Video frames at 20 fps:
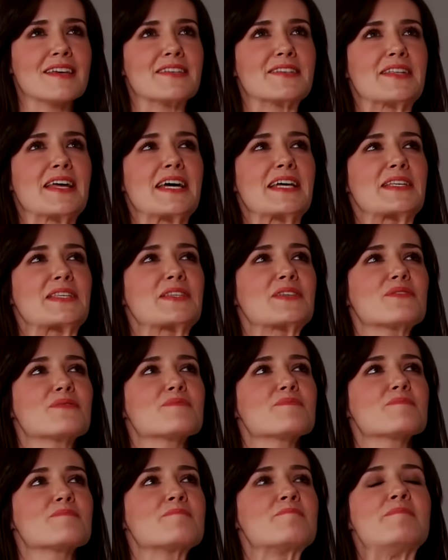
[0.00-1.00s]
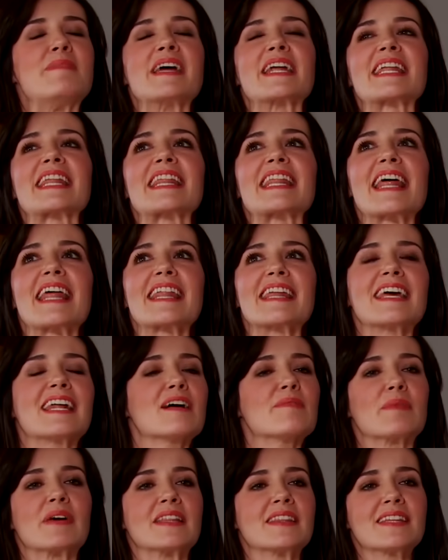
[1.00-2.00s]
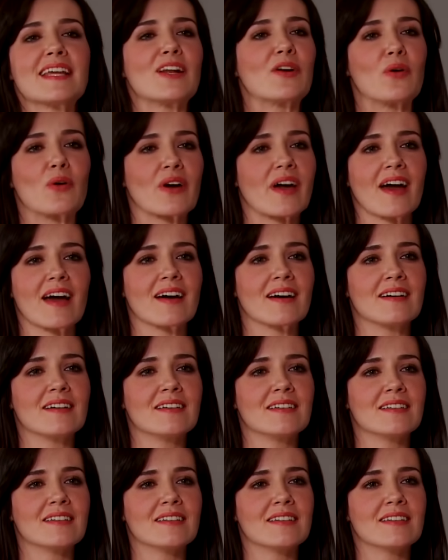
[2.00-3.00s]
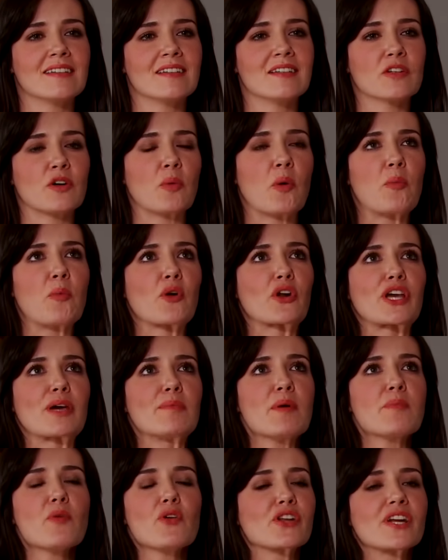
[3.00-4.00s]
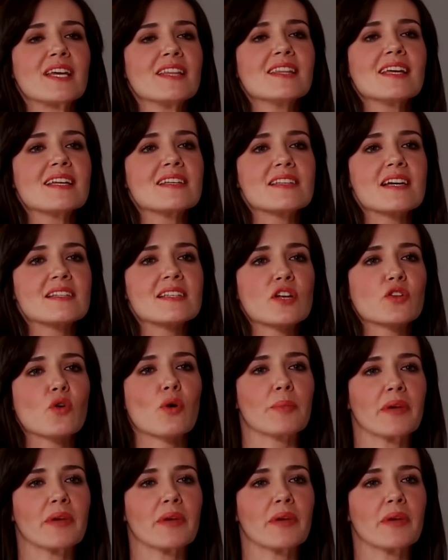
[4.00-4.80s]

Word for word: Estás verdaderamente loca. Como por qué me podría interesar ser tu